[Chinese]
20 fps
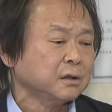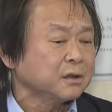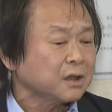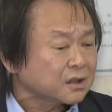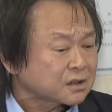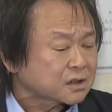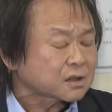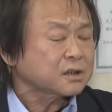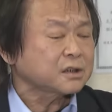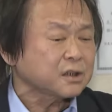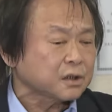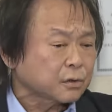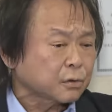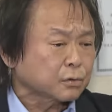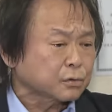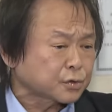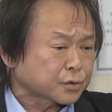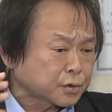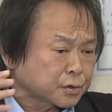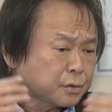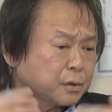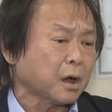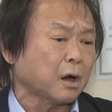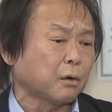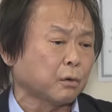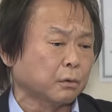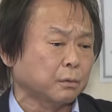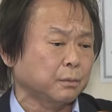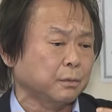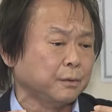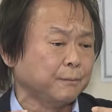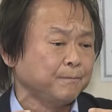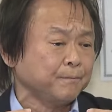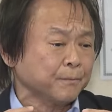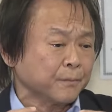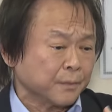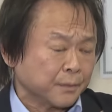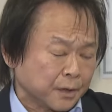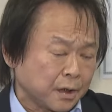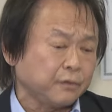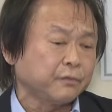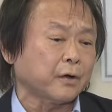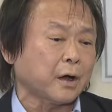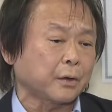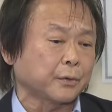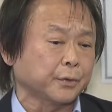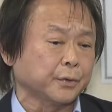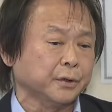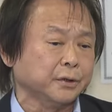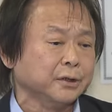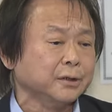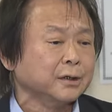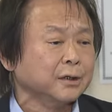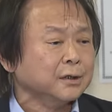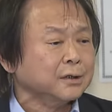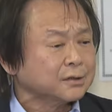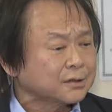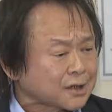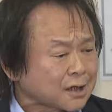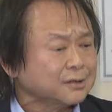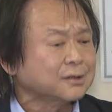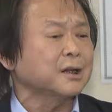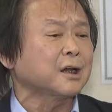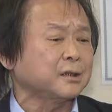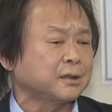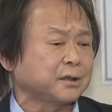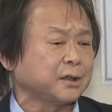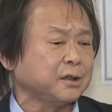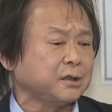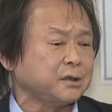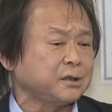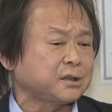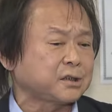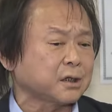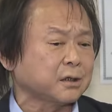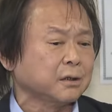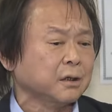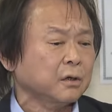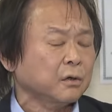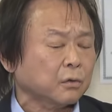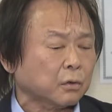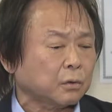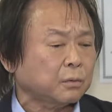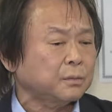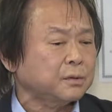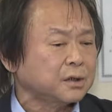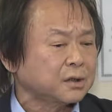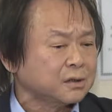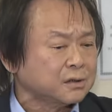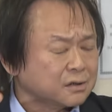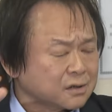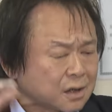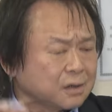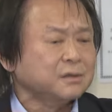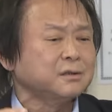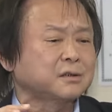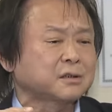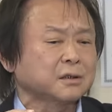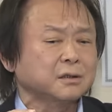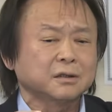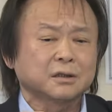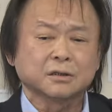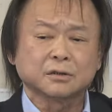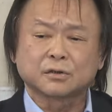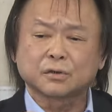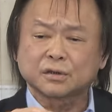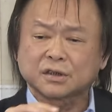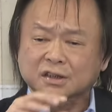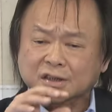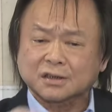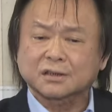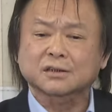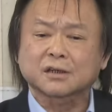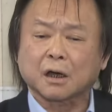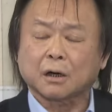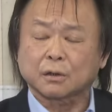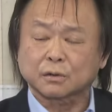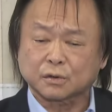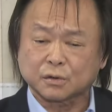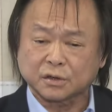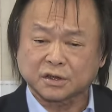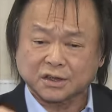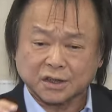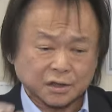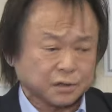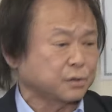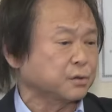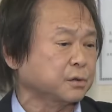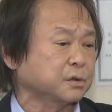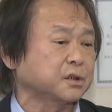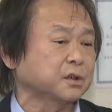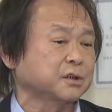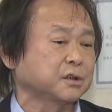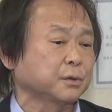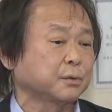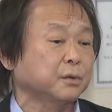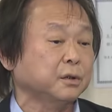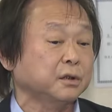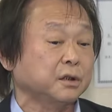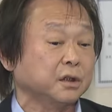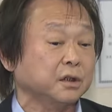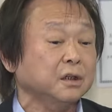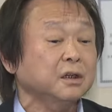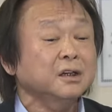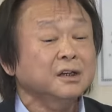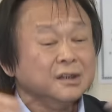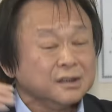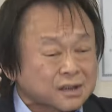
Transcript: 那这些都需要我们立法委员站在第一线，我们很认真的去思考、去解决这些问题。